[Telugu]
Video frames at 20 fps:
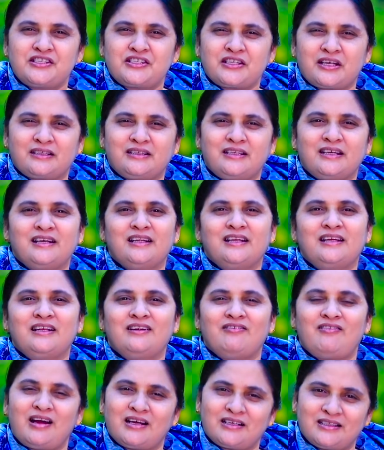శక్తి
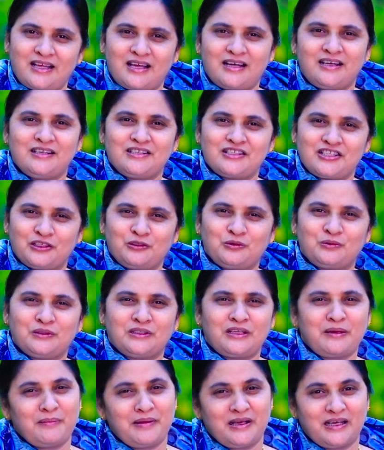కలిగిన వాగ్దానాన్ని
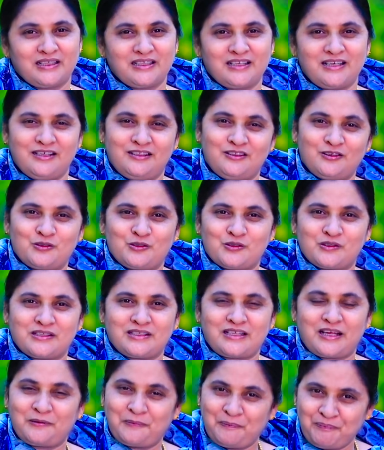చదువుకుందాం మీరు అందరూ ఎదురు
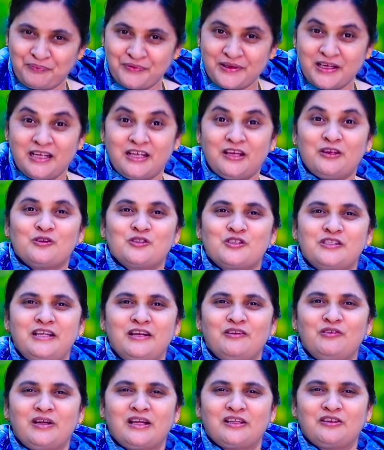చూస్తున్నారు ఈరోజు
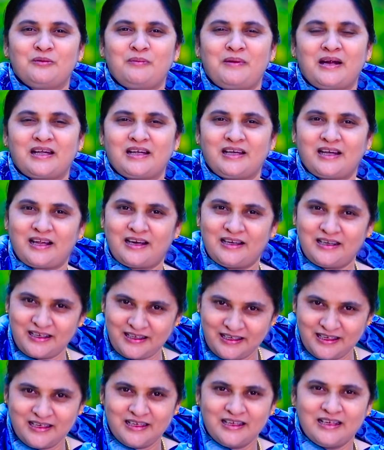దేవుడు నాతో
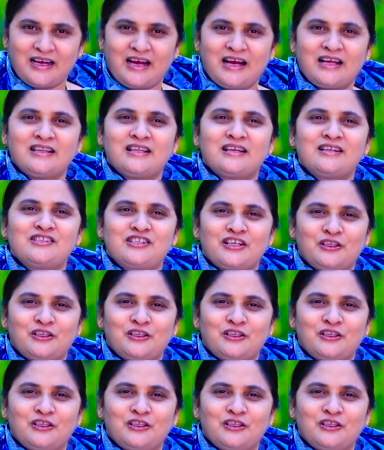మాట్లాడాలని అందరం